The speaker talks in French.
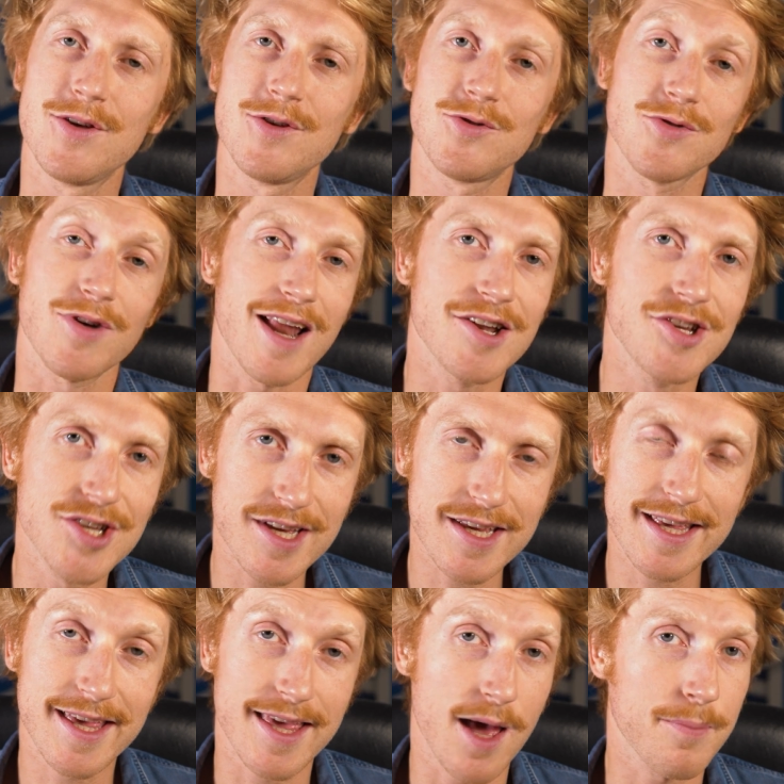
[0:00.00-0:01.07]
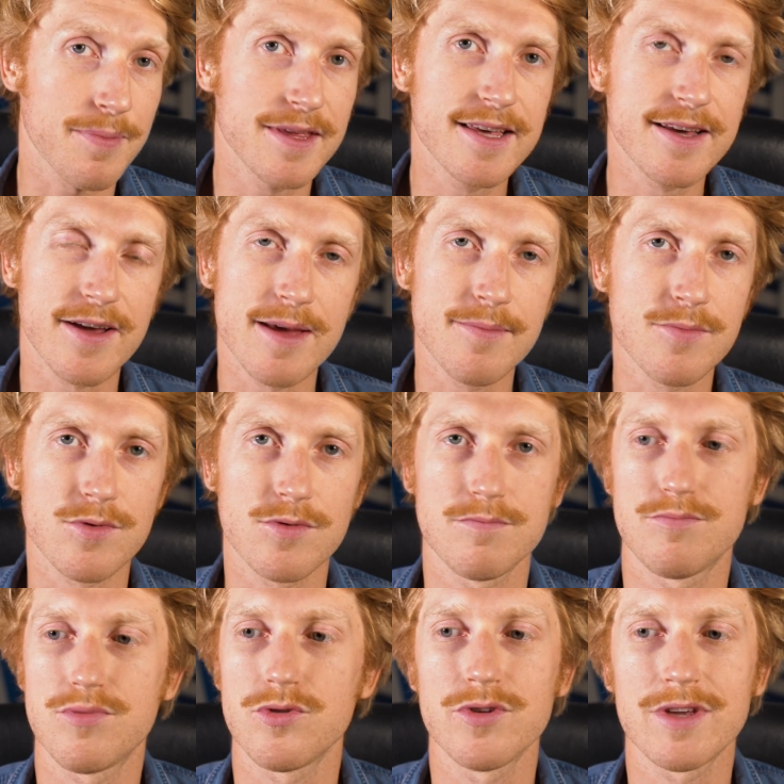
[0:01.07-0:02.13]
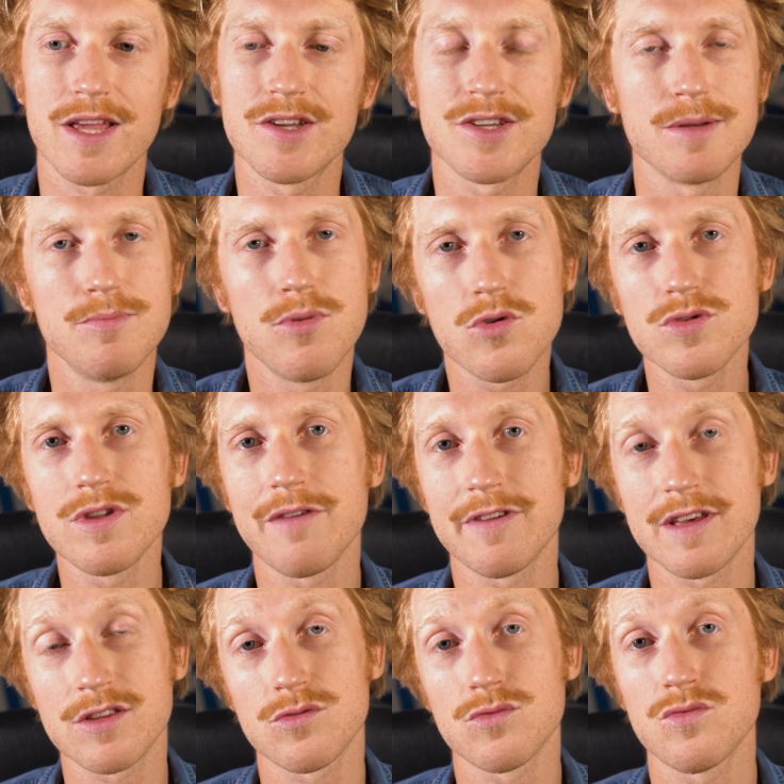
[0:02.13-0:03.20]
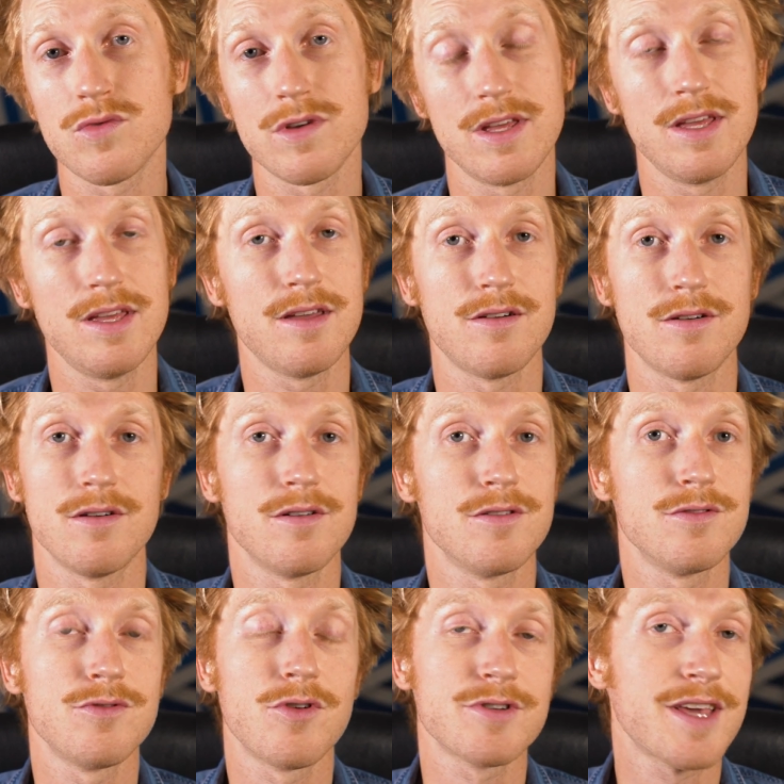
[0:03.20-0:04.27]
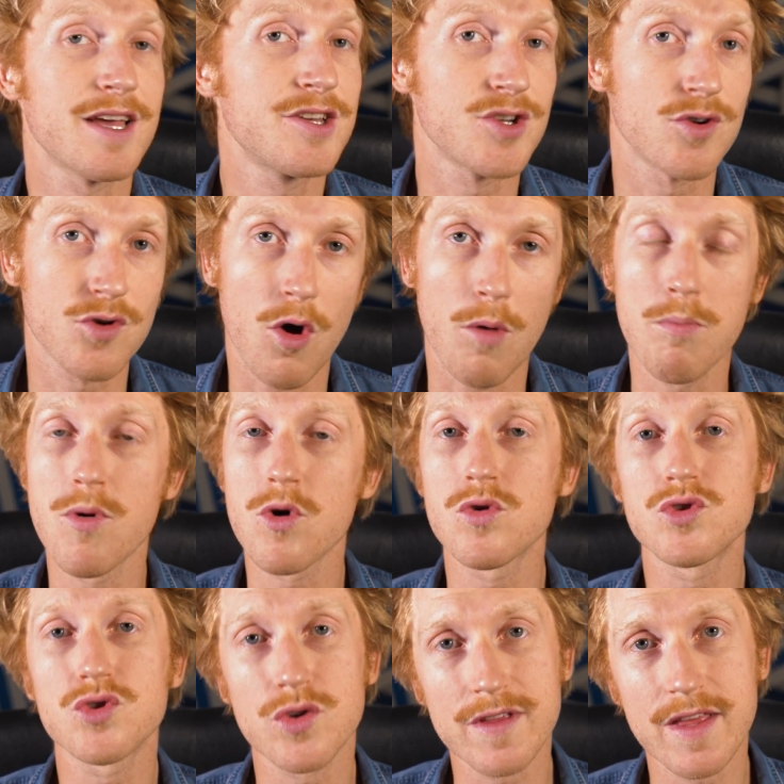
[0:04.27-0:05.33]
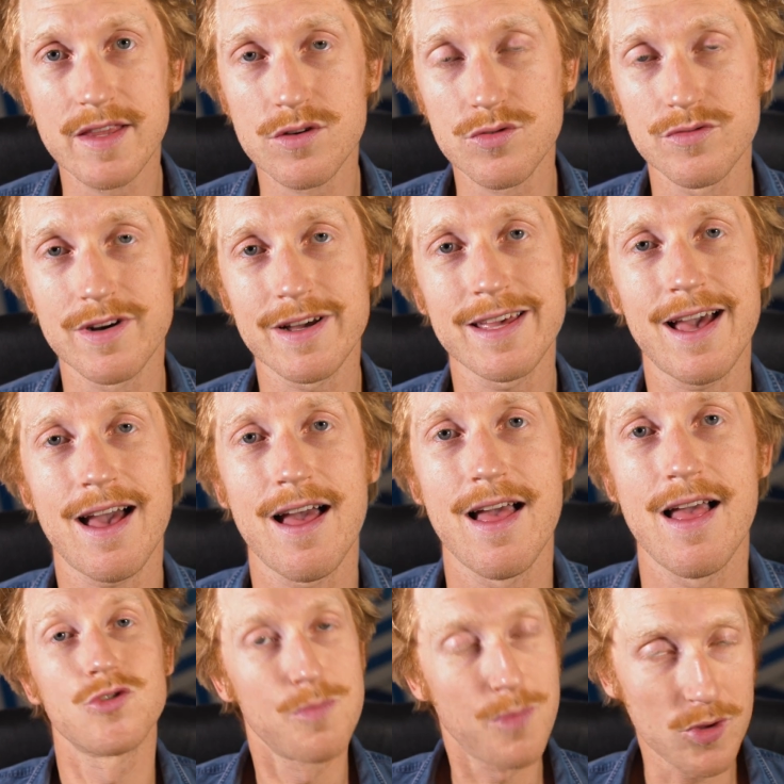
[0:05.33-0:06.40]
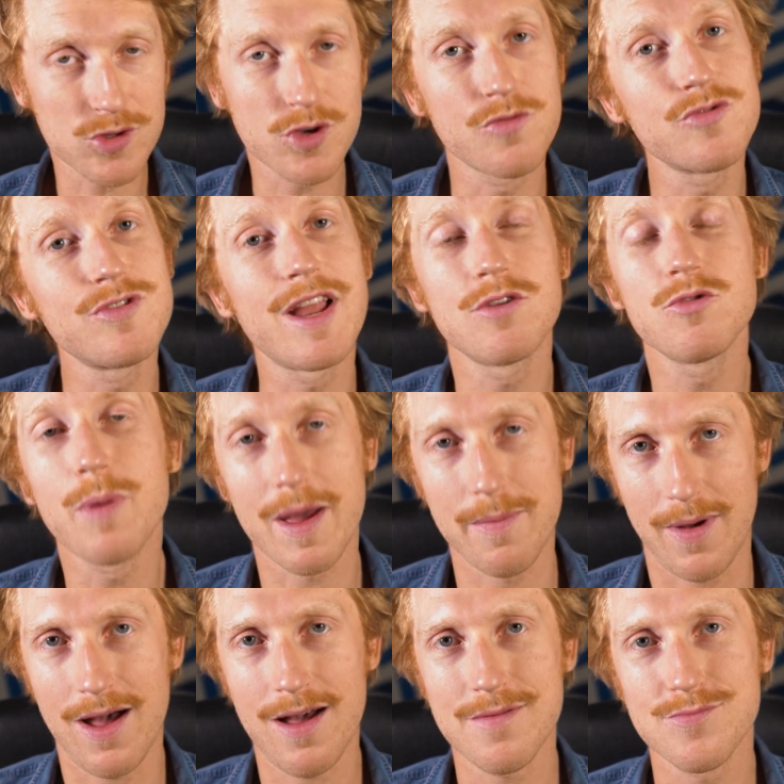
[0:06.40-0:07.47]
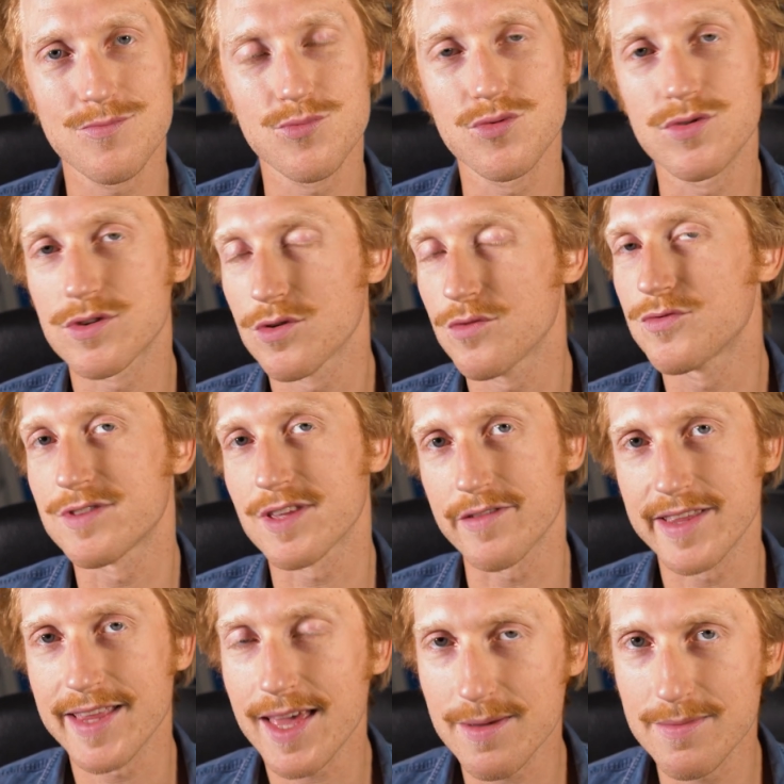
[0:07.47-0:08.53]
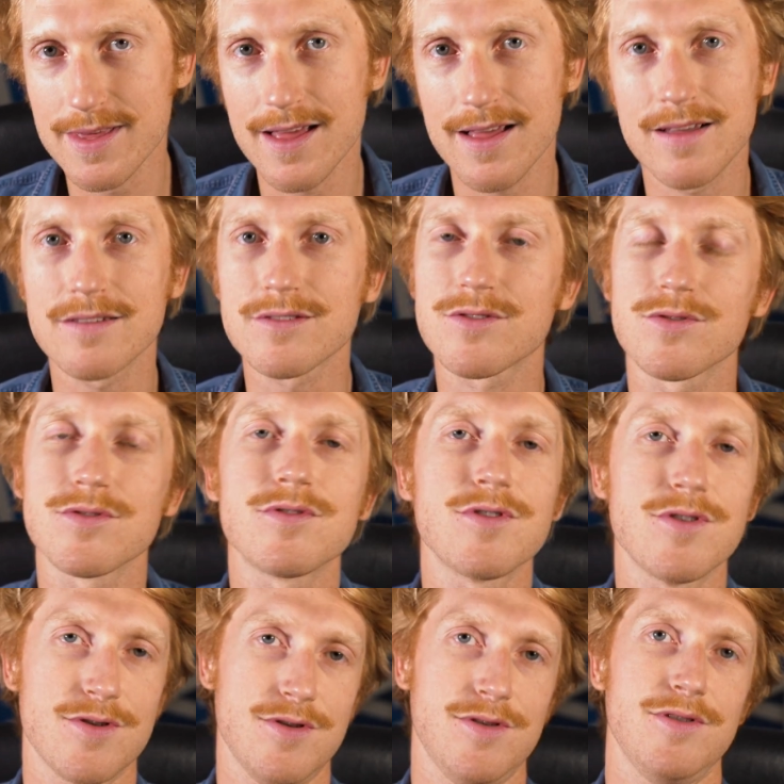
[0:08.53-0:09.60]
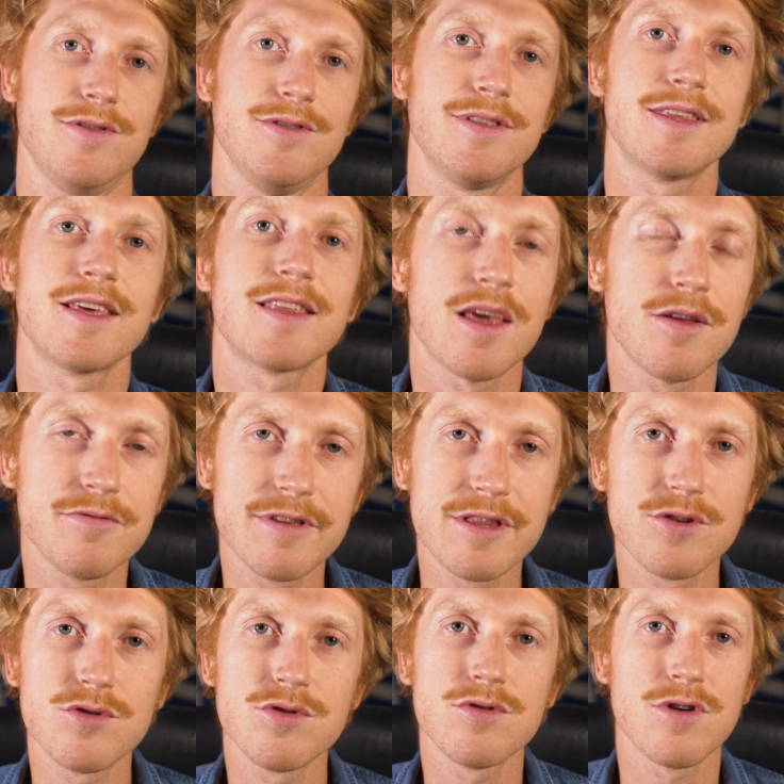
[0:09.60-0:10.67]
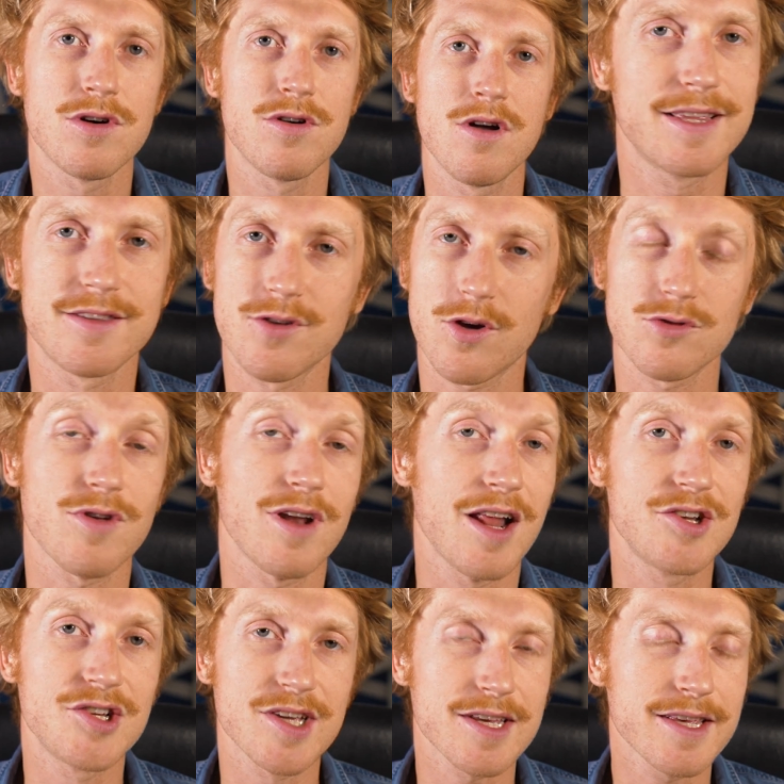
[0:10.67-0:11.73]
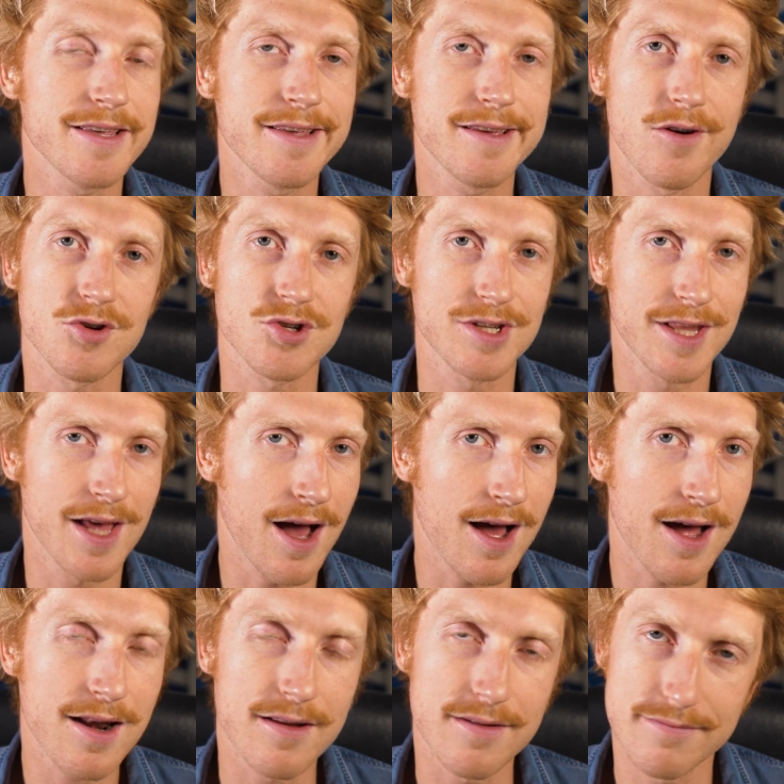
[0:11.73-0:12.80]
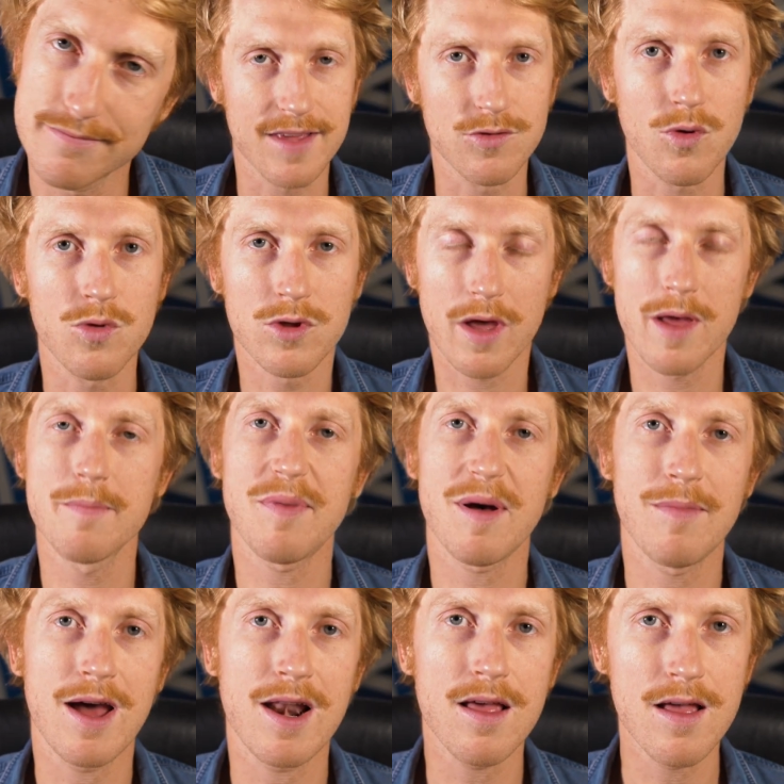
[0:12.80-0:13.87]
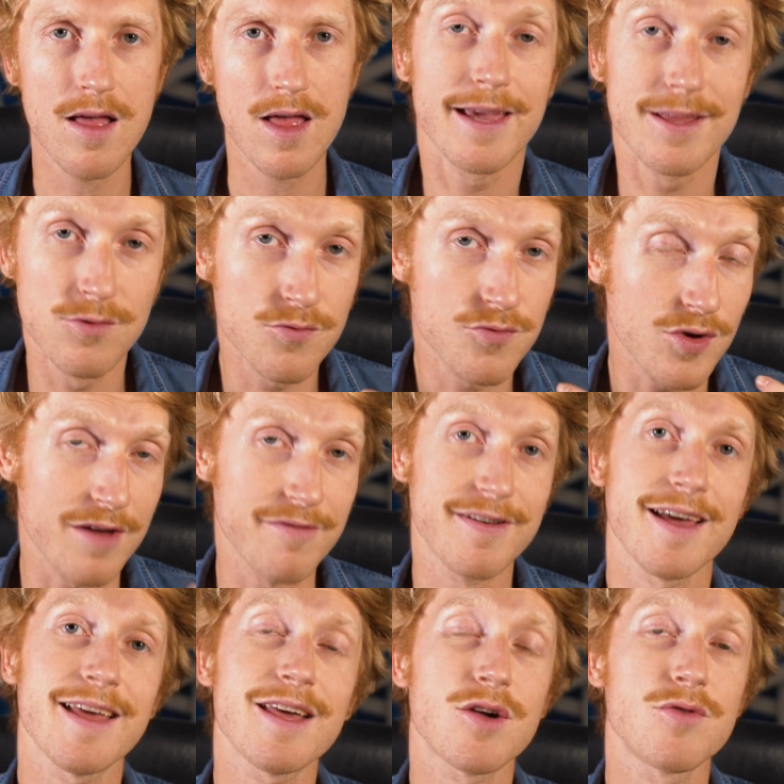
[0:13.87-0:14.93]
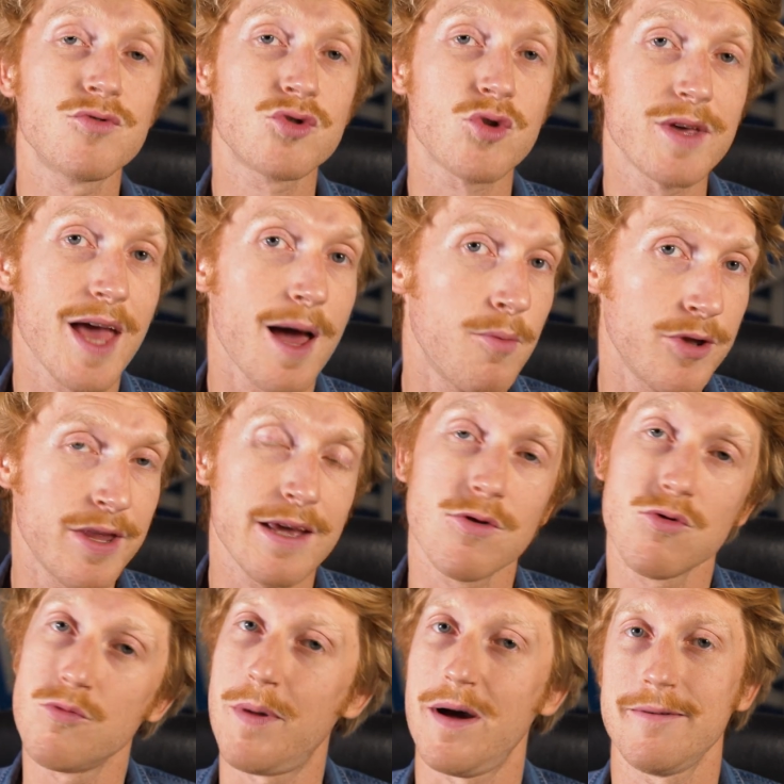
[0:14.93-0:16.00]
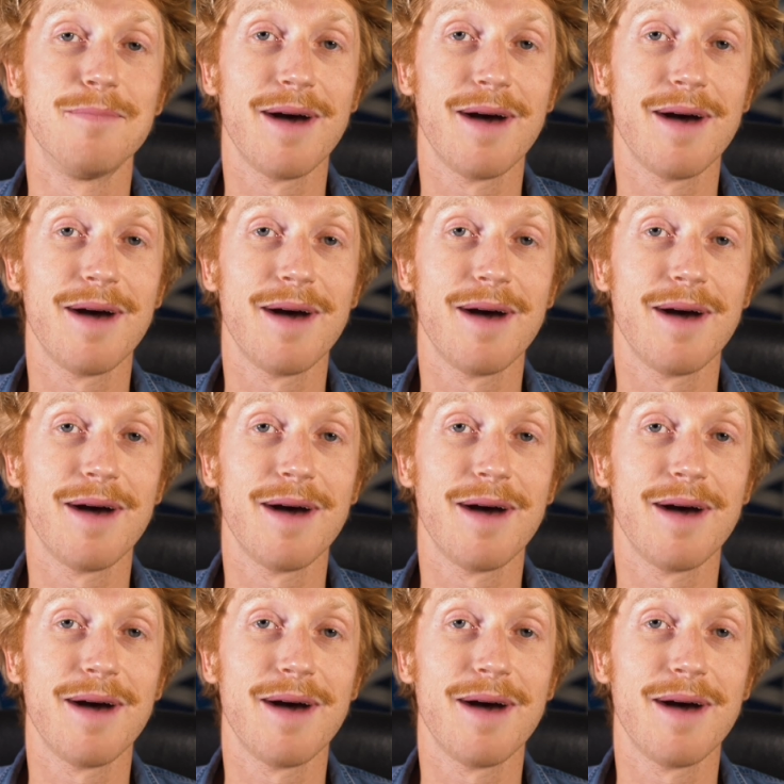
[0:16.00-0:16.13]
sur l'Algérie, qui est un pays quand même pour lequel j'ai beaucoup d'affection et euh, dans lequel j'ai encore beaucoup de choses à découvrir, je pense que vous ne la louperez pas puisque vous savez très bien que euh, dès qu'il y a une vidéo euh, qui sort sur l'Algérie, en général, ça tourne quand même pas mal, et donc vous la verrez que vous soyez abonné ou pas.